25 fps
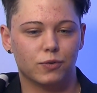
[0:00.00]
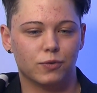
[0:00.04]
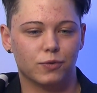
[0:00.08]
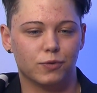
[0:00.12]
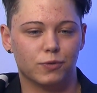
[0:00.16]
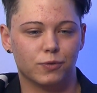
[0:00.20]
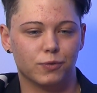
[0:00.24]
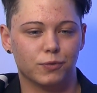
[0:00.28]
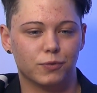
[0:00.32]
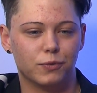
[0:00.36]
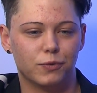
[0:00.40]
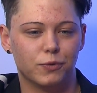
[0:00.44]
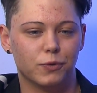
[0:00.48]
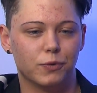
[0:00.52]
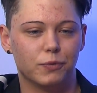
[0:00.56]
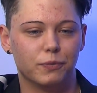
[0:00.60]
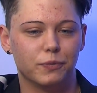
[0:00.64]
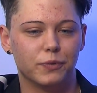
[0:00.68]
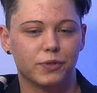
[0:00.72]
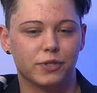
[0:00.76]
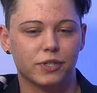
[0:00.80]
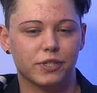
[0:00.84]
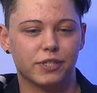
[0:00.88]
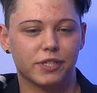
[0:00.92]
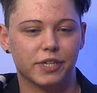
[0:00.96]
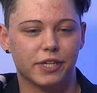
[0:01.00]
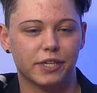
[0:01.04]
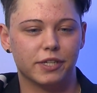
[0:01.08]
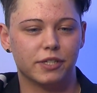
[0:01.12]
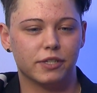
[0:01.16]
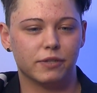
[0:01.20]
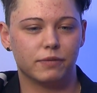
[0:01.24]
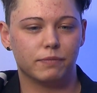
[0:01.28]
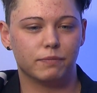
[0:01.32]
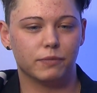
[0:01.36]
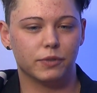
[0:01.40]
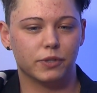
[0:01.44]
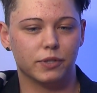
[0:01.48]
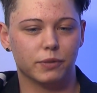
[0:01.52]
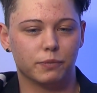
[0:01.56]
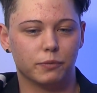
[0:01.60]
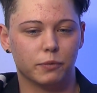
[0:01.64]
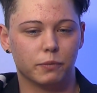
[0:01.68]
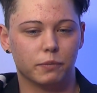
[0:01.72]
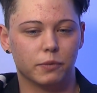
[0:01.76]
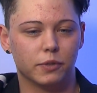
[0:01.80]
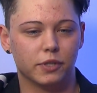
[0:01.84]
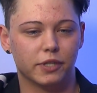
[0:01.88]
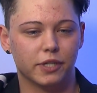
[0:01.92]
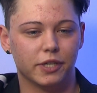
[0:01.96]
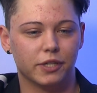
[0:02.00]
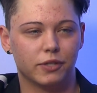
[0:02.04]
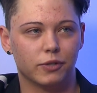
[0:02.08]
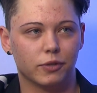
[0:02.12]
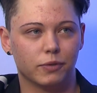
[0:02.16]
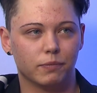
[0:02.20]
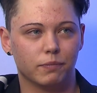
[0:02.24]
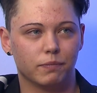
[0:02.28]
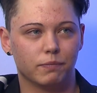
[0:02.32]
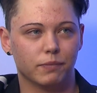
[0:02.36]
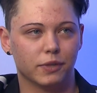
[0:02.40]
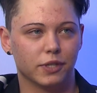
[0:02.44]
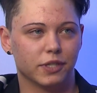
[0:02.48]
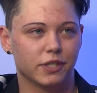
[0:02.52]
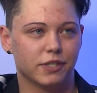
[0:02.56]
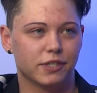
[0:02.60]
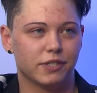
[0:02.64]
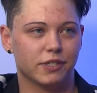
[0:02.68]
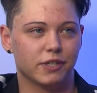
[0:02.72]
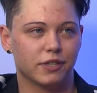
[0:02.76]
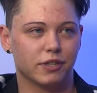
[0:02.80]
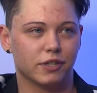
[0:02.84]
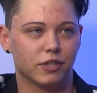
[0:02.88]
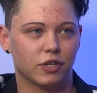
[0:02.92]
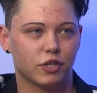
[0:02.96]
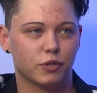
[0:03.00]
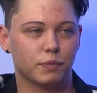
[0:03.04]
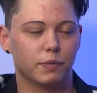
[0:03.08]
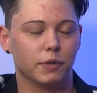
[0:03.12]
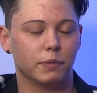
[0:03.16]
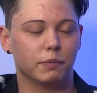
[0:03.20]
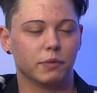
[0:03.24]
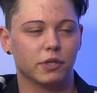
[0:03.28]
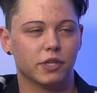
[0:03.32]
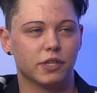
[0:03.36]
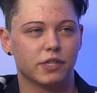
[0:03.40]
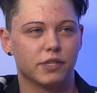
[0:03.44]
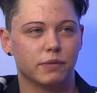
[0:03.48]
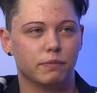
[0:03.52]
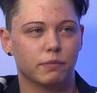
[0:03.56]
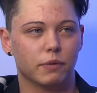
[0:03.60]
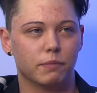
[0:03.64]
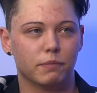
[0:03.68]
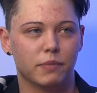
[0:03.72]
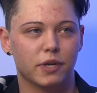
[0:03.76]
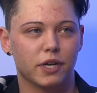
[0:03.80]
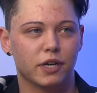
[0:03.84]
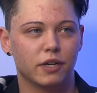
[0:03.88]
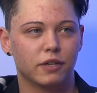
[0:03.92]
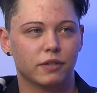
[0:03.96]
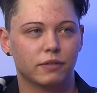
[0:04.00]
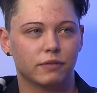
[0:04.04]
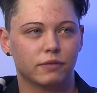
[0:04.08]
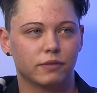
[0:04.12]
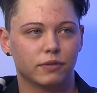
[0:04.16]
Und ja, mit der Zeit dann, mit der Pubertät hat man das dann, spürt man das immer mehr.